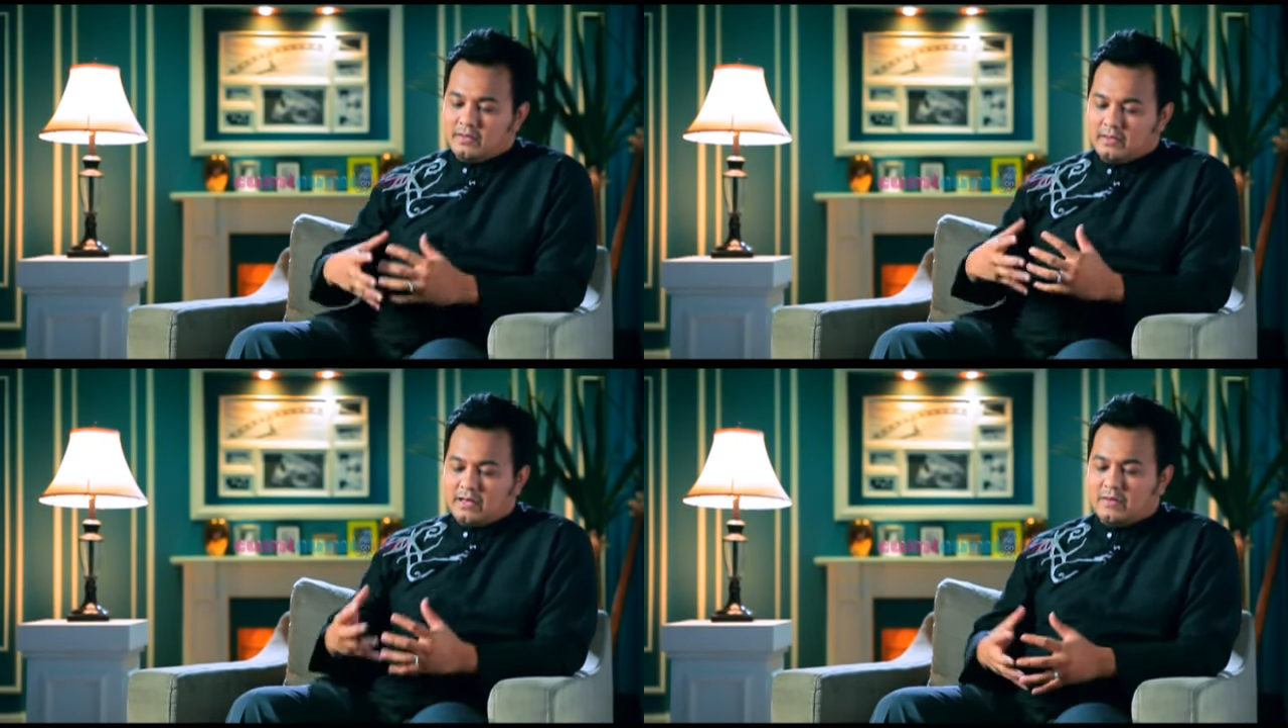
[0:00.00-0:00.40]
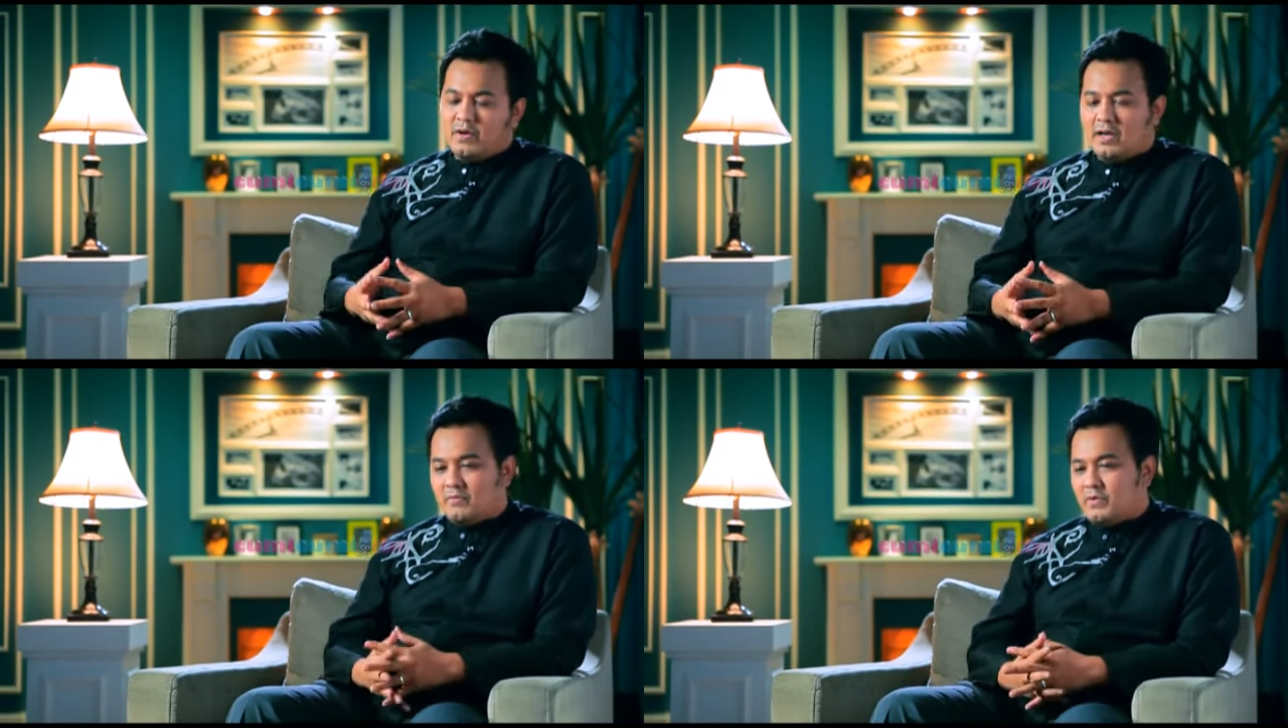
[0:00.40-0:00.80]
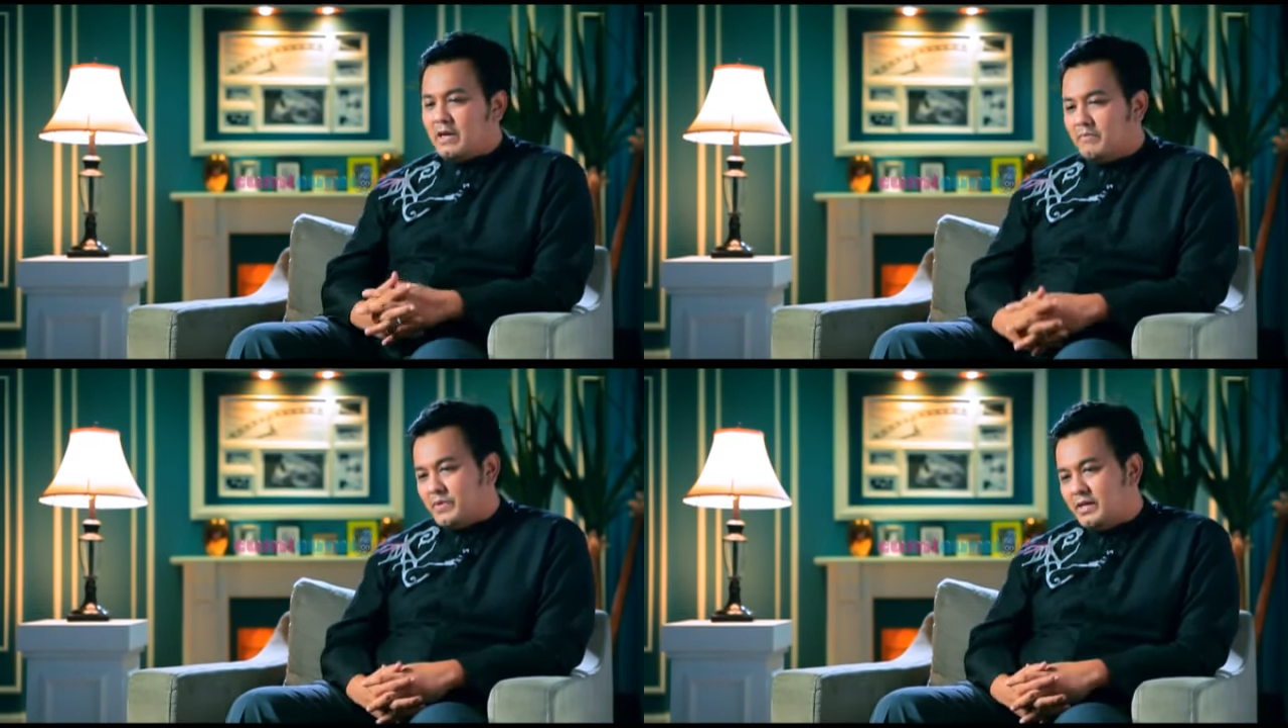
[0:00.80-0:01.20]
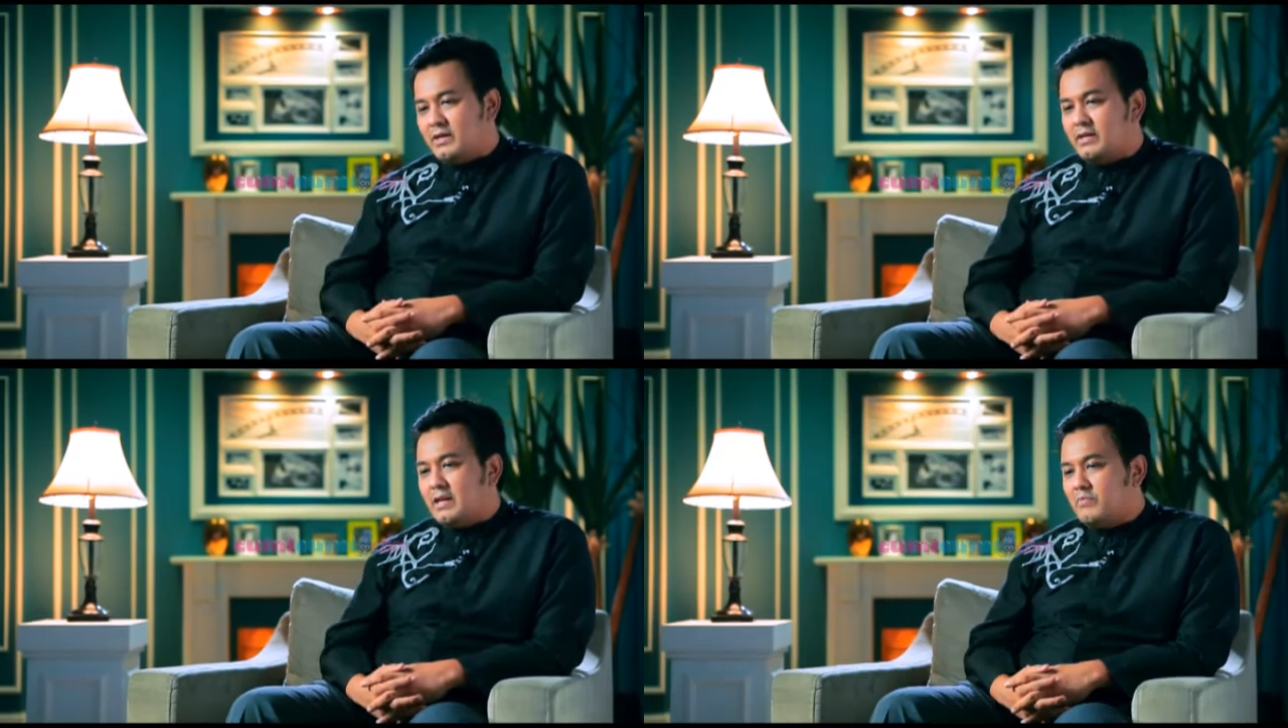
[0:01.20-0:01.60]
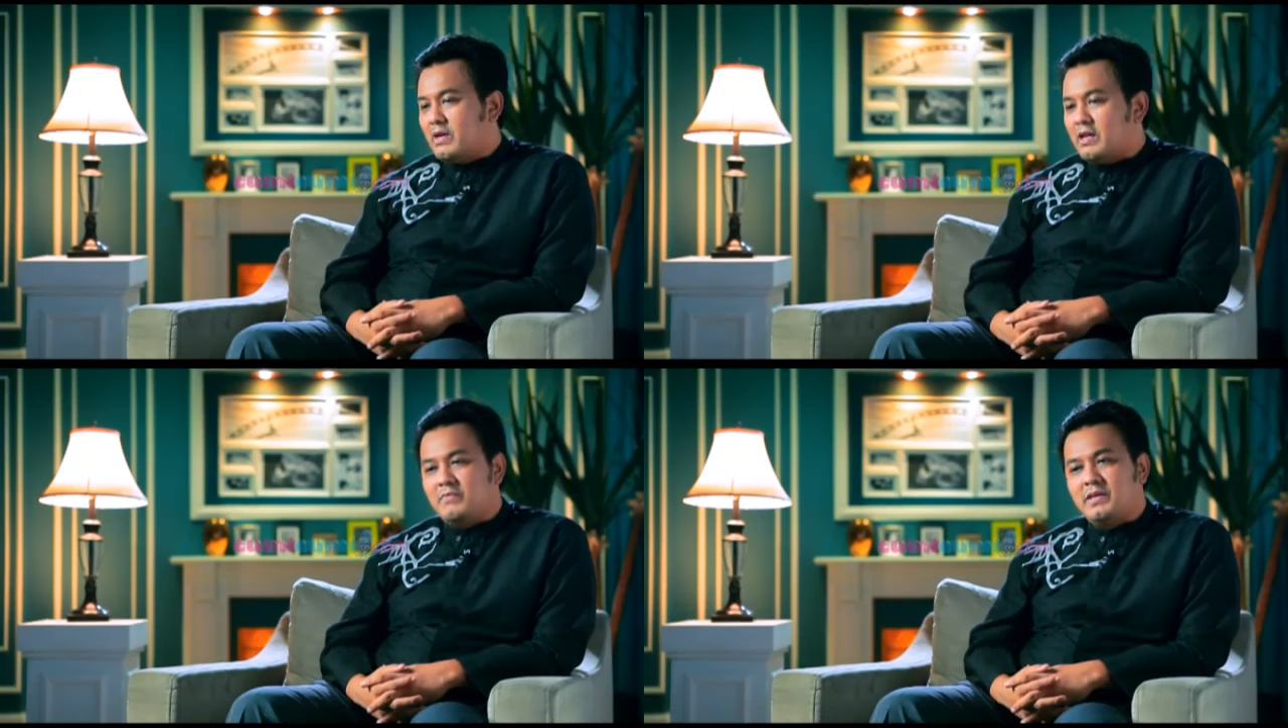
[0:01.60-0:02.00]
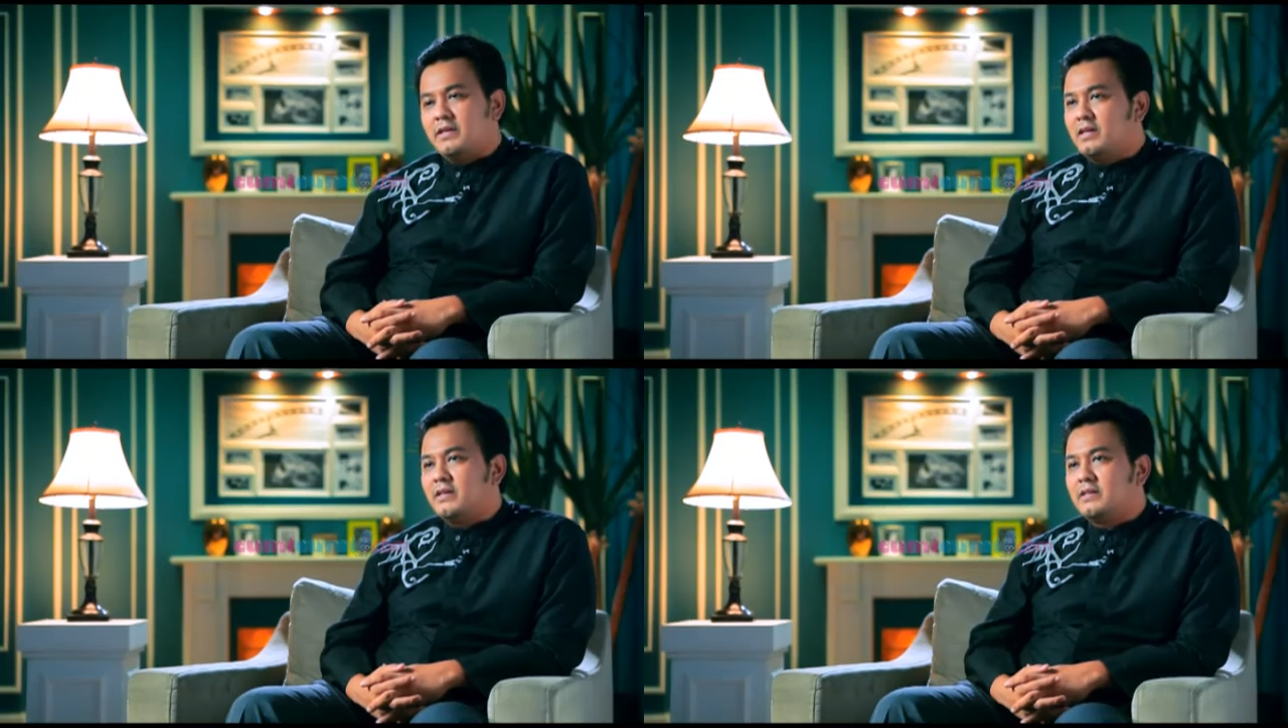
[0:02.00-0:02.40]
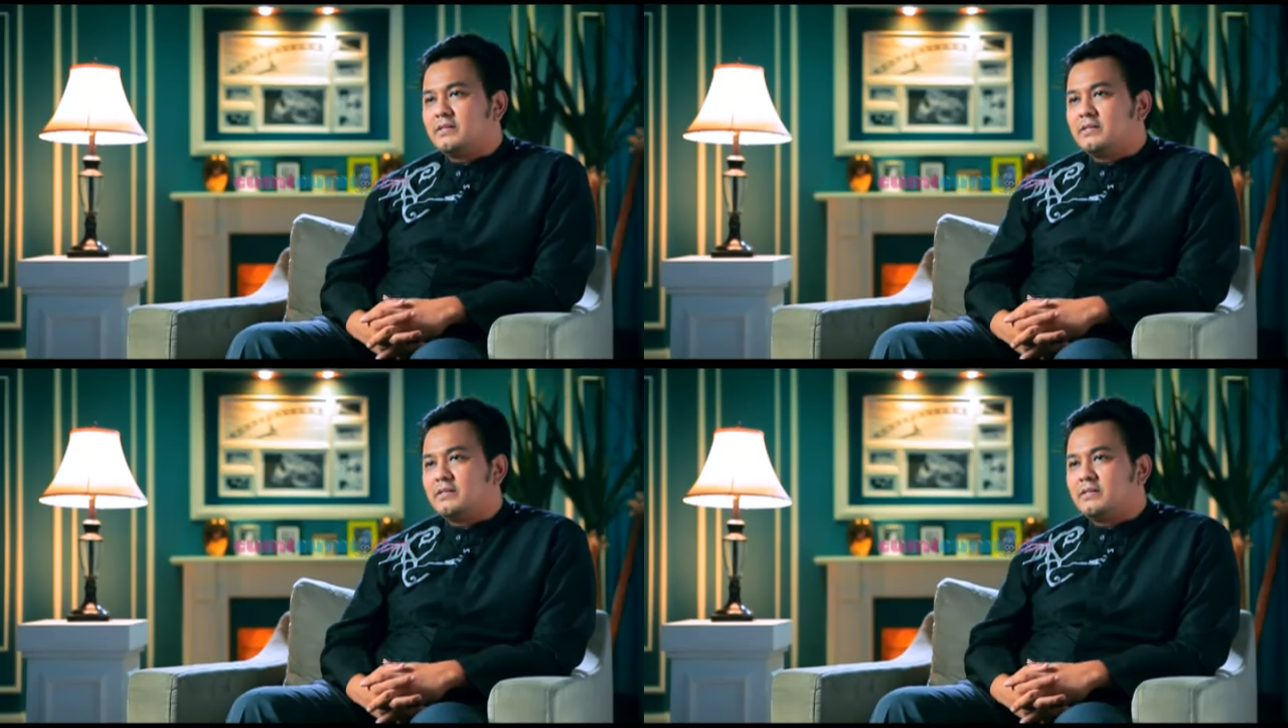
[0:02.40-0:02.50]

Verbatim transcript: dalam hal penampilan dalam hal apa dia